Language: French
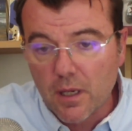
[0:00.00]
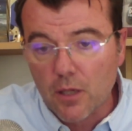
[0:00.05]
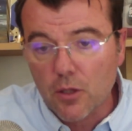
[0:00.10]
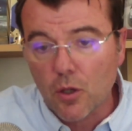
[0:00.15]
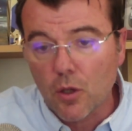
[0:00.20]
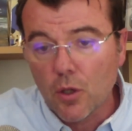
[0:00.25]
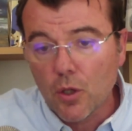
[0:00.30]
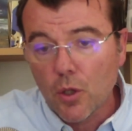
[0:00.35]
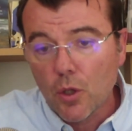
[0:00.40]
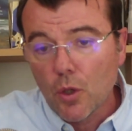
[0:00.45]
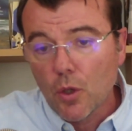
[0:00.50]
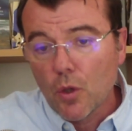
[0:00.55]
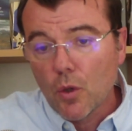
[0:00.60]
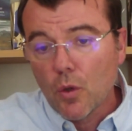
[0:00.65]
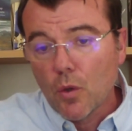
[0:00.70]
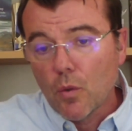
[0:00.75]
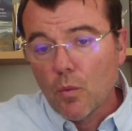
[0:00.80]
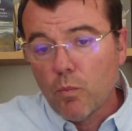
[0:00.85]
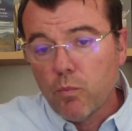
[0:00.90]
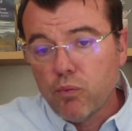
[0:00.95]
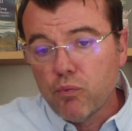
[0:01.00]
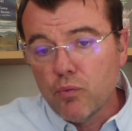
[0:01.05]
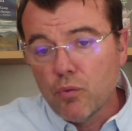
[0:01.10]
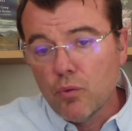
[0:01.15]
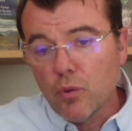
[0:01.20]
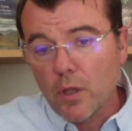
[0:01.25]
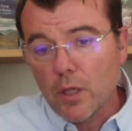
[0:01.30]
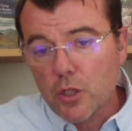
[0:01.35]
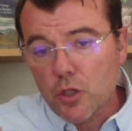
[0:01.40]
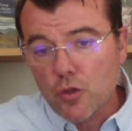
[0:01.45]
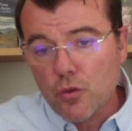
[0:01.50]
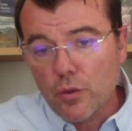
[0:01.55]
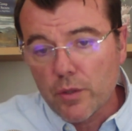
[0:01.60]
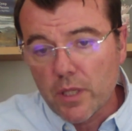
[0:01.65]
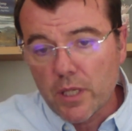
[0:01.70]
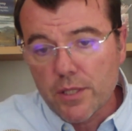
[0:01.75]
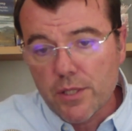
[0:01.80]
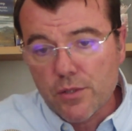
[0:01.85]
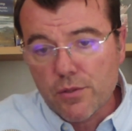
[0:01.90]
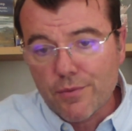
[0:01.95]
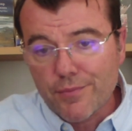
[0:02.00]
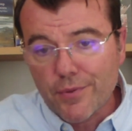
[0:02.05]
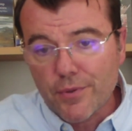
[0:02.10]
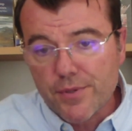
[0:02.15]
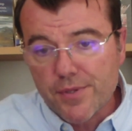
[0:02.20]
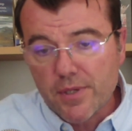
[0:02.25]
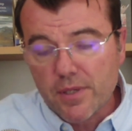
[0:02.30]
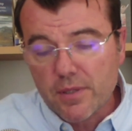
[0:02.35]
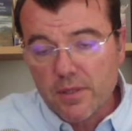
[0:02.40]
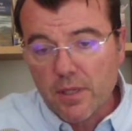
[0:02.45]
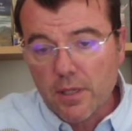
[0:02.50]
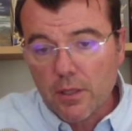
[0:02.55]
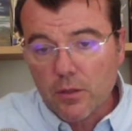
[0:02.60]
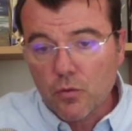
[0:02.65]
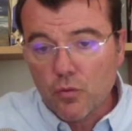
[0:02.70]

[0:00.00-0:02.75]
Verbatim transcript: Alors, pour un journaliste de France Inter,